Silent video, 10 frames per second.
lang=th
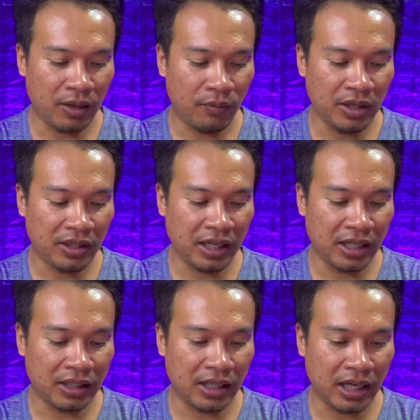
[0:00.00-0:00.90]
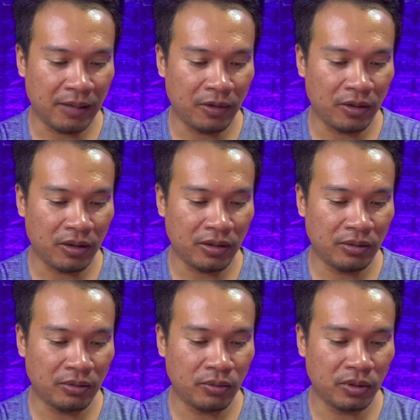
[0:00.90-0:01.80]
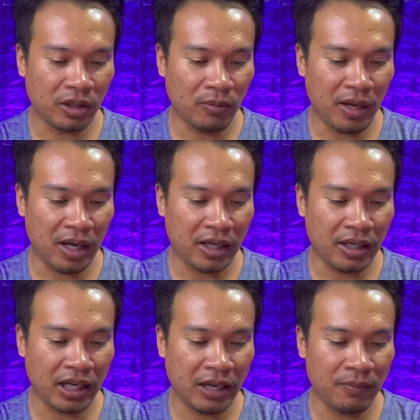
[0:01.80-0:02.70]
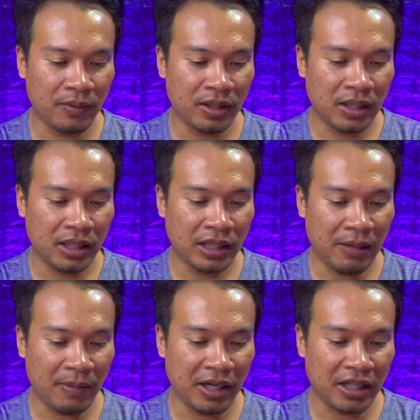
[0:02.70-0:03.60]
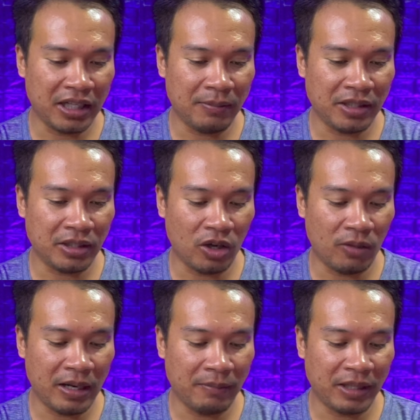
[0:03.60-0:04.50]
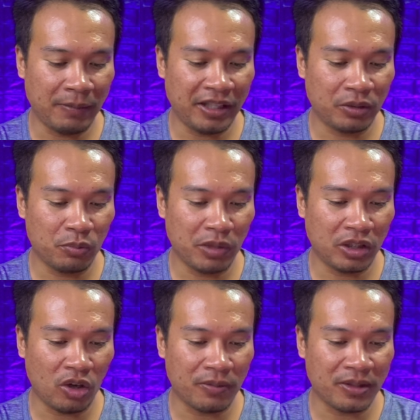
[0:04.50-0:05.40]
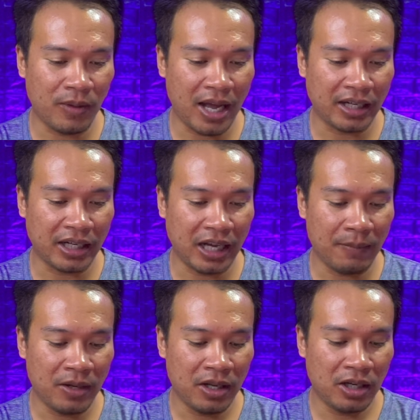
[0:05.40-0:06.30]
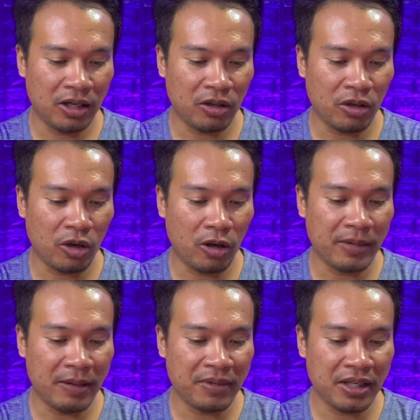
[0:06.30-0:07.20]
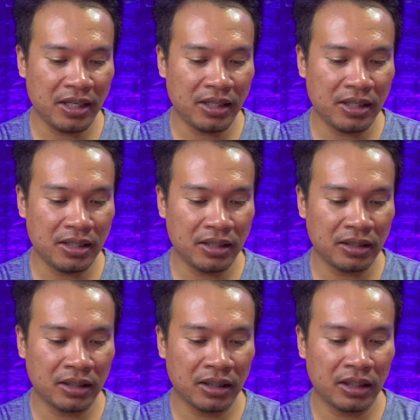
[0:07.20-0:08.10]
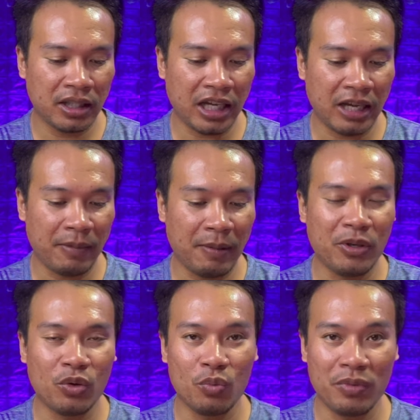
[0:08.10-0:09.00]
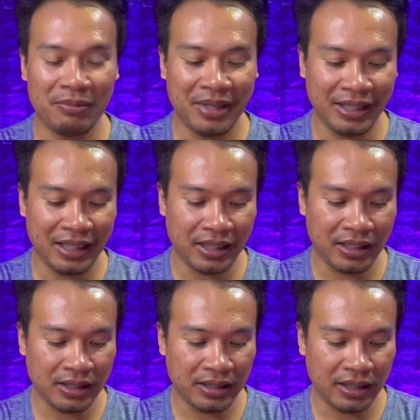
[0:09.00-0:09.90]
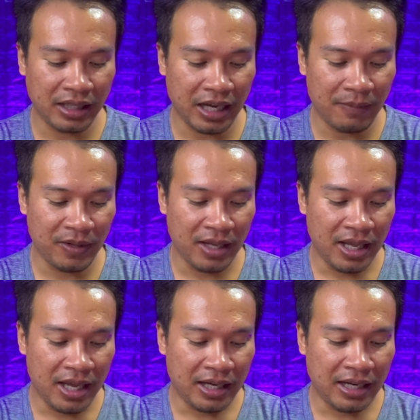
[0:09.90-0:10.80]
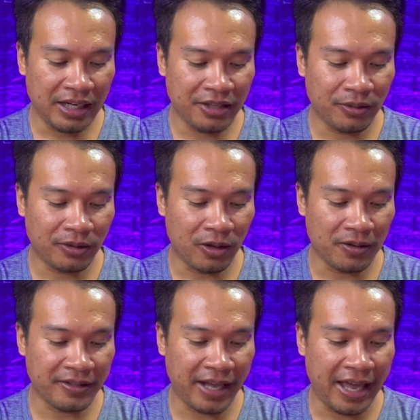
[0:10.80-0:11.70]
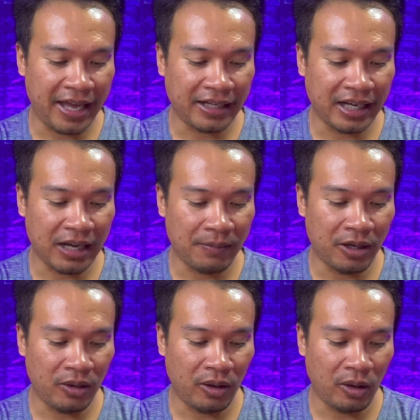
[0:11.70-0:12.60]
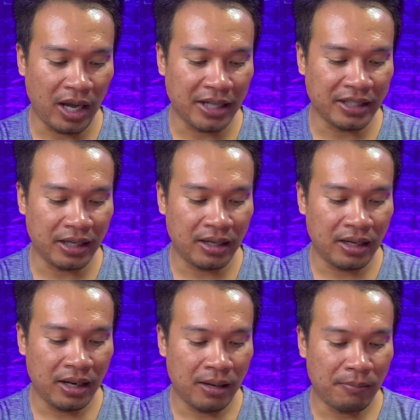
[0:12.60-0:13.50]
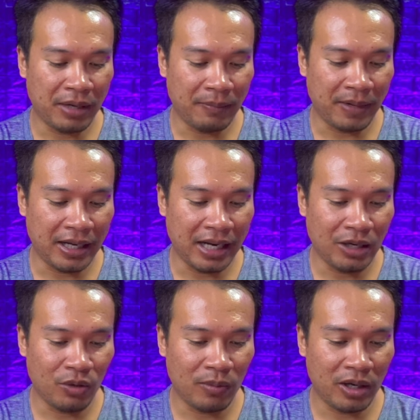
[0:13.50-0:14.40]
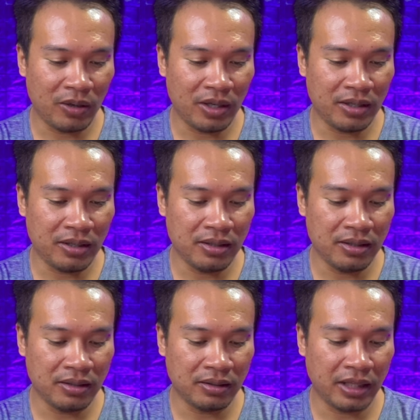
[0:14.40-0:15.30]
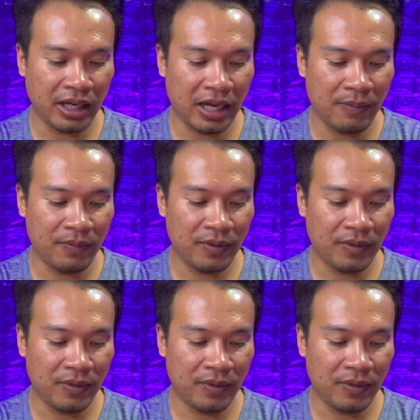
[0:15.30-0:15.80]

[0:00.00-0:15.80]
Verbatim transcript: วิกเน็ตนะครับเราก็กดเข้ามานะครับถ้ามาทางนี้มันจะขอบดำถ้าไปทางนู้นมันจะขอบสว่างนะครับเราก็ขอบดำนิดนึงนะครับให้มันดูมีมิติยิ่งขึ้นนะครับและในส่วนของแสงนะครับเราก็อาจจะปรับไฮไลท์ลงมาหน่อยนึงนะครับ